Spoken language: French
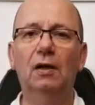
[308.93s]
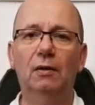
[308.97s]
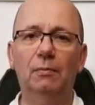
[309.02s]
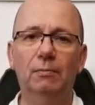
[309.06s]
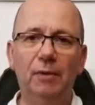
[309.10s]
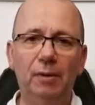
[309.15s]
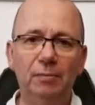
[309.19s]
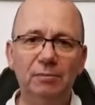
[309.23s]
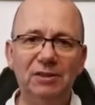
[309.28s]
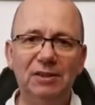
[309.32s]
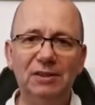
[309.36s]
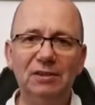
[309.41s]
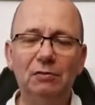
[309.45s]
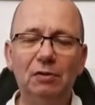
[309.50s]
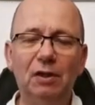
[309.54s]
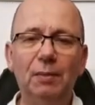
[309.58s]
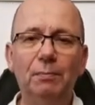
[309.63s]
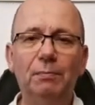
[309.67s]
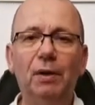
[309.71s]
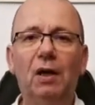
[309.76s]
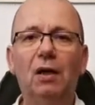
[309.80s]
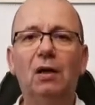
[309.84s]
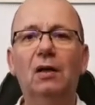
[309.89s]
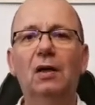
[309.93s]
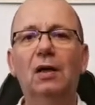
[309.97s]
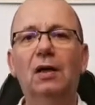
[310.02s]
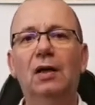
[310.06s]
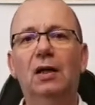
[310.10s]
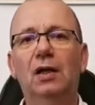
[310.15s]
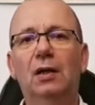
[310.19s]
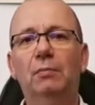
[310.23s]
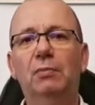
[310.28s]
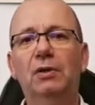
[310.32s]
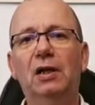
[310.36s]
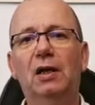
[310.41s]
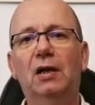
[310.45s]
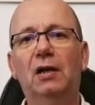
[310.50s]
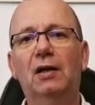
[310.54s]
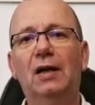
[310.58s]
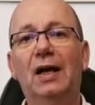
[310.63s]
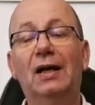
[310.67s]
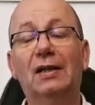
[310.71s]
même si ce n'est pas, eh bien,